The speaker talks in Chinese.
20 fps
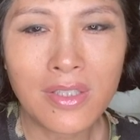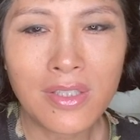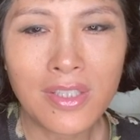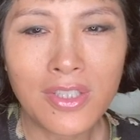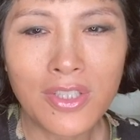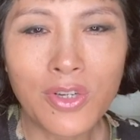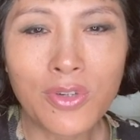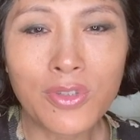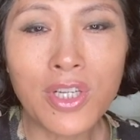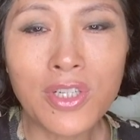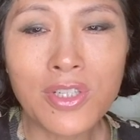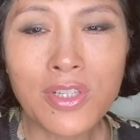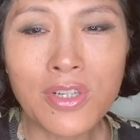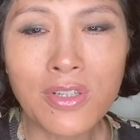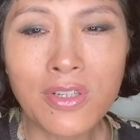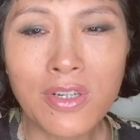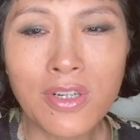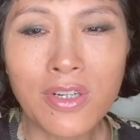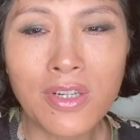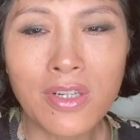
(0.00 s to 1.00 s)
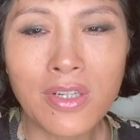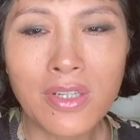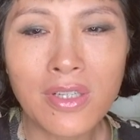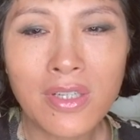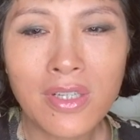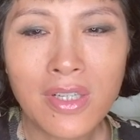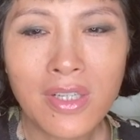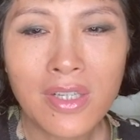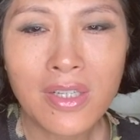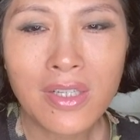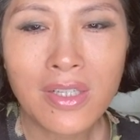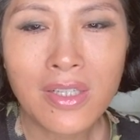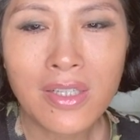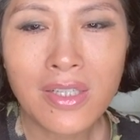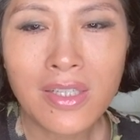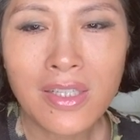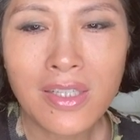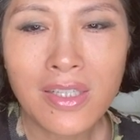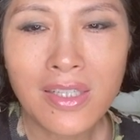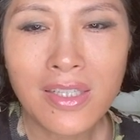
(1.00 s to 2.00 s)
有的时候你也有
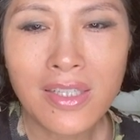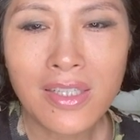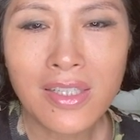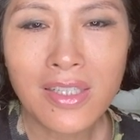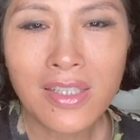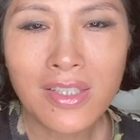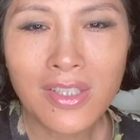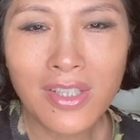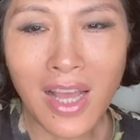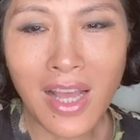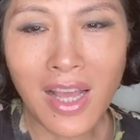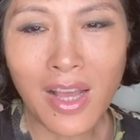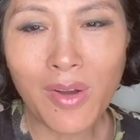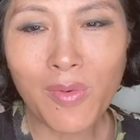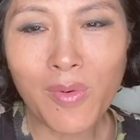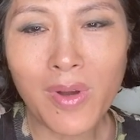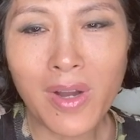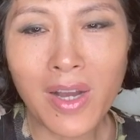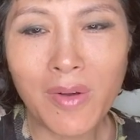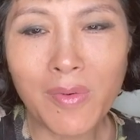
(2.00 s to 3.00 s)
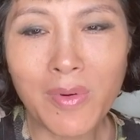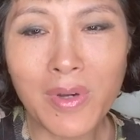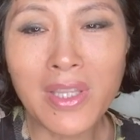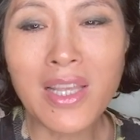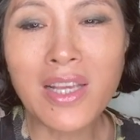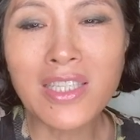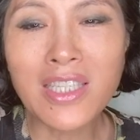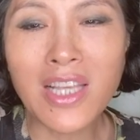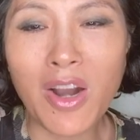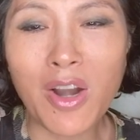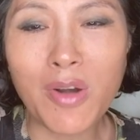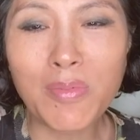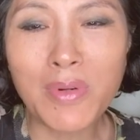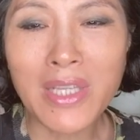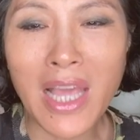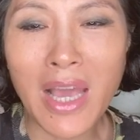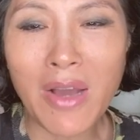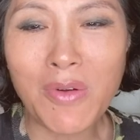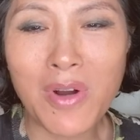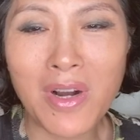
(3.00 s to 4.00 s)
小孩呀，我我那小孩不
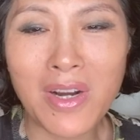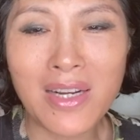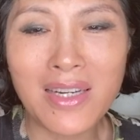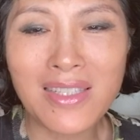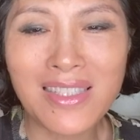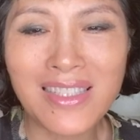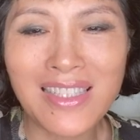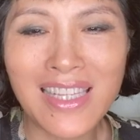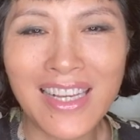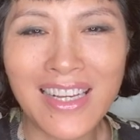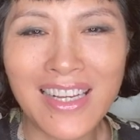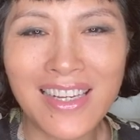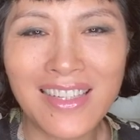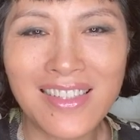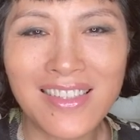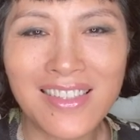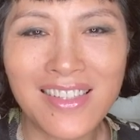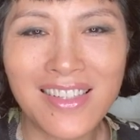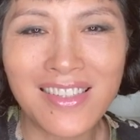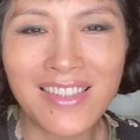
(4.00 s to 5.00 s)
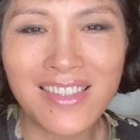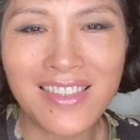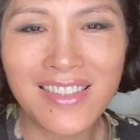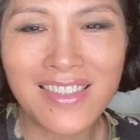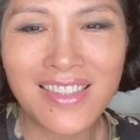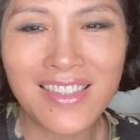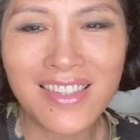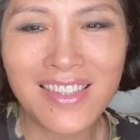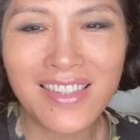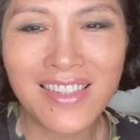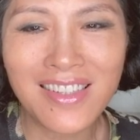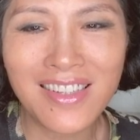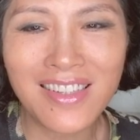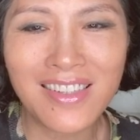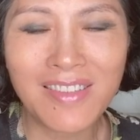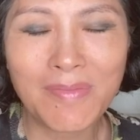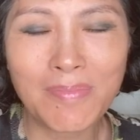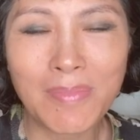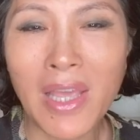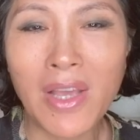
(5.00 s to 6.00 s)
演我儿子那个是。小的。
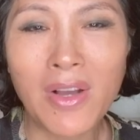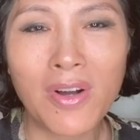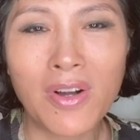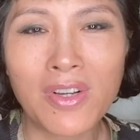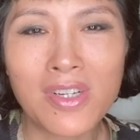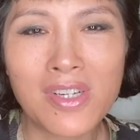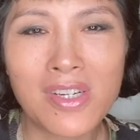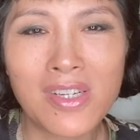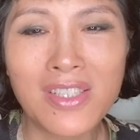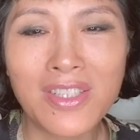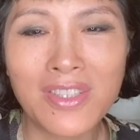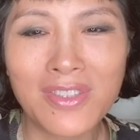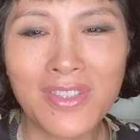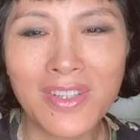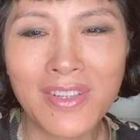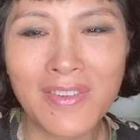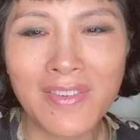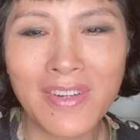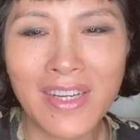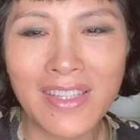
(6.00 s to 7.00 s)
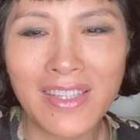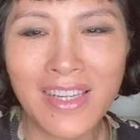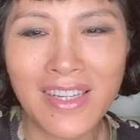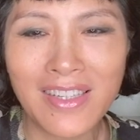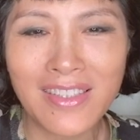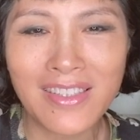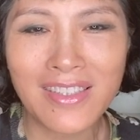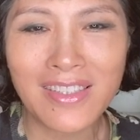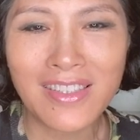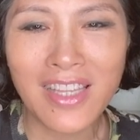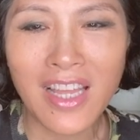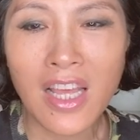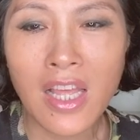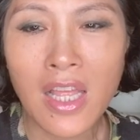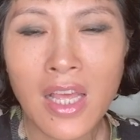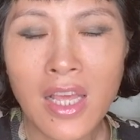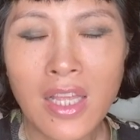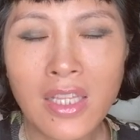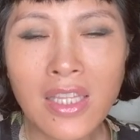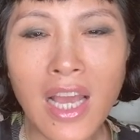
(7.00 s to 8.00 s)
嗯，没有十几岁吧？他
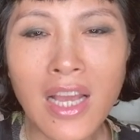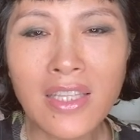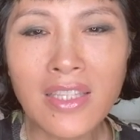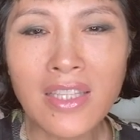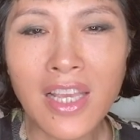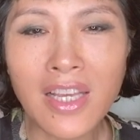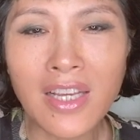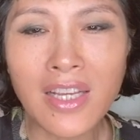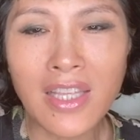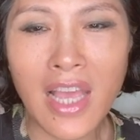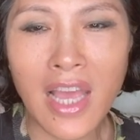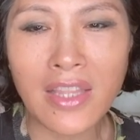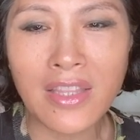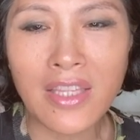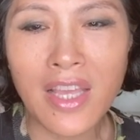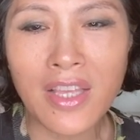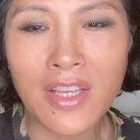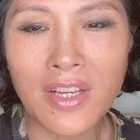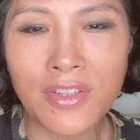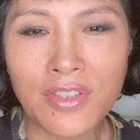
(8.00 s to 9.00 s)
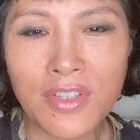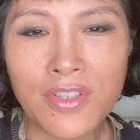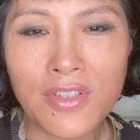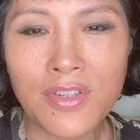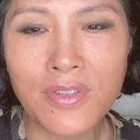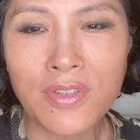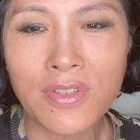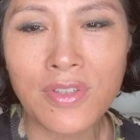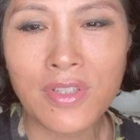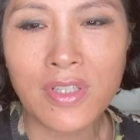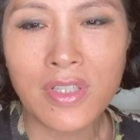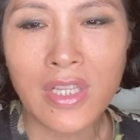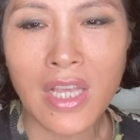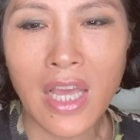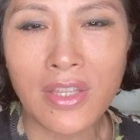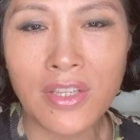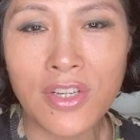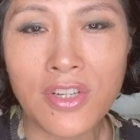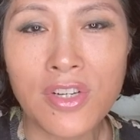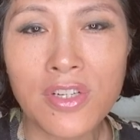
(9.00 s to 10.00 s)
他那个演电影的时候
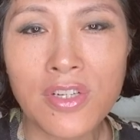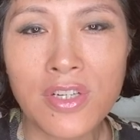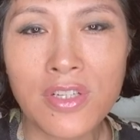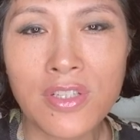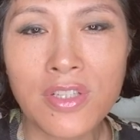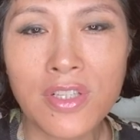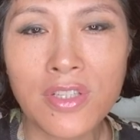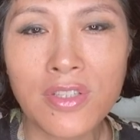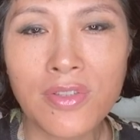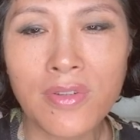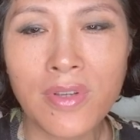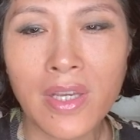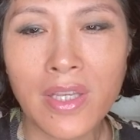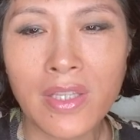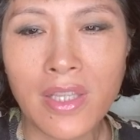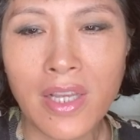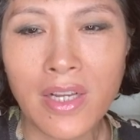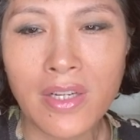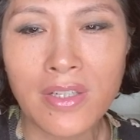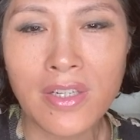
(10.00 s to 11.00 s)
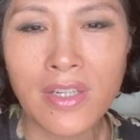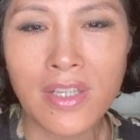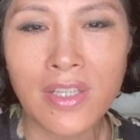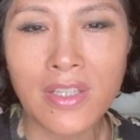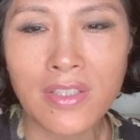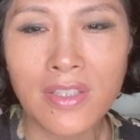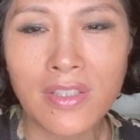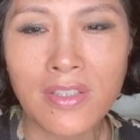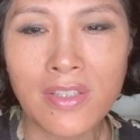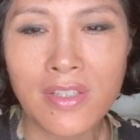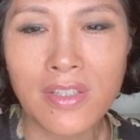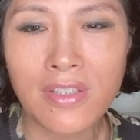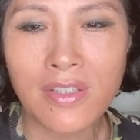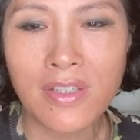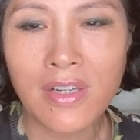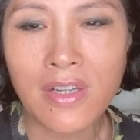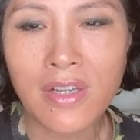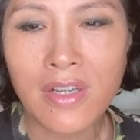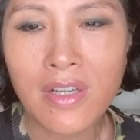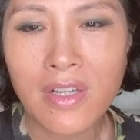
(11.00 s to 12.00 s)
演的是十七岁，但是已经
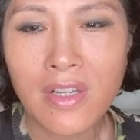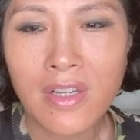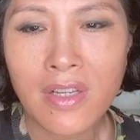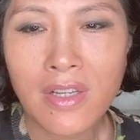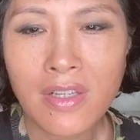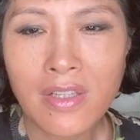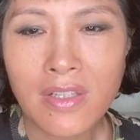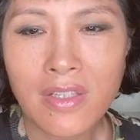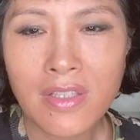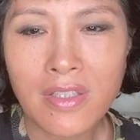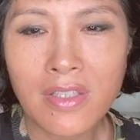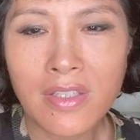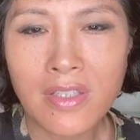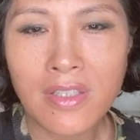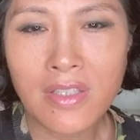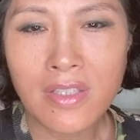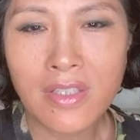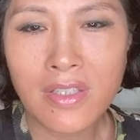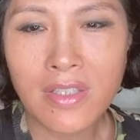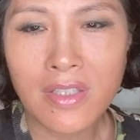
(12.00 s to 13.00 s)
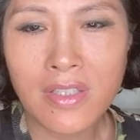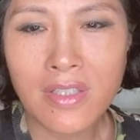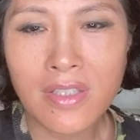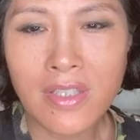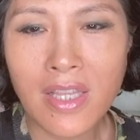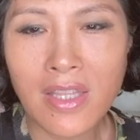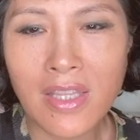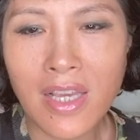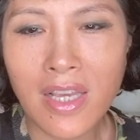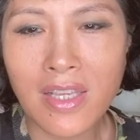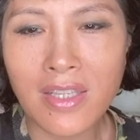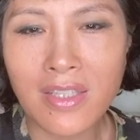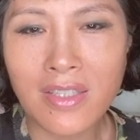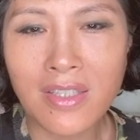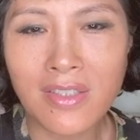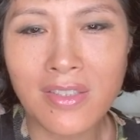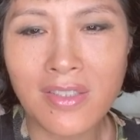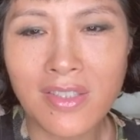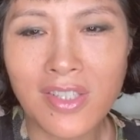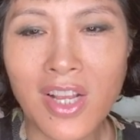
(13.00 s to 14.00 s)
是，现现在已
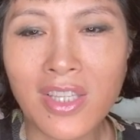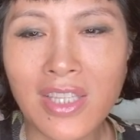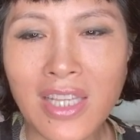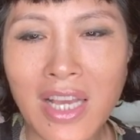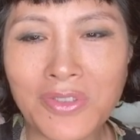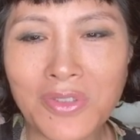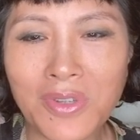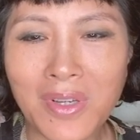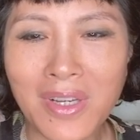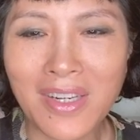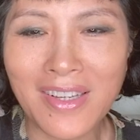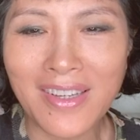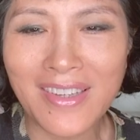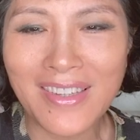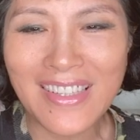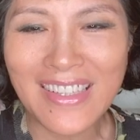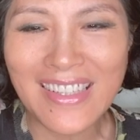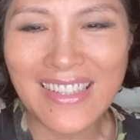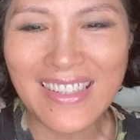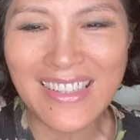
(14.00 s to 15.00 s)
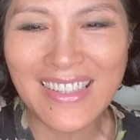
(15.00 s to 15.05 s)
经上大学了。嗯